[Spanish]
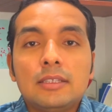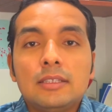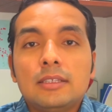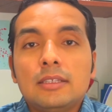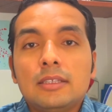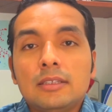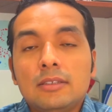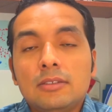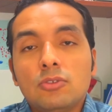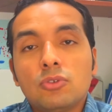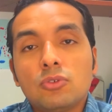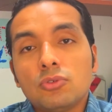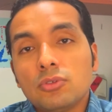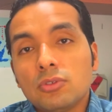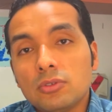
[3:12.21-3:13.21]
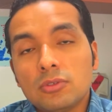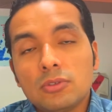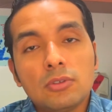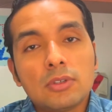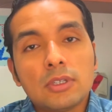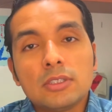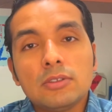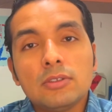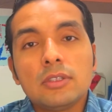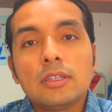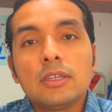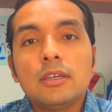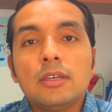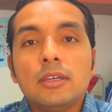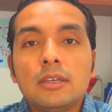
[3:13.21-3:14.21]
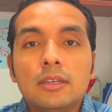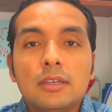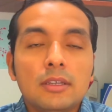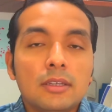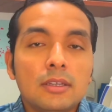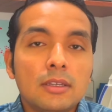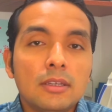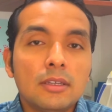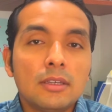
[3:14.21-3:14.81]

que se ocasiona en,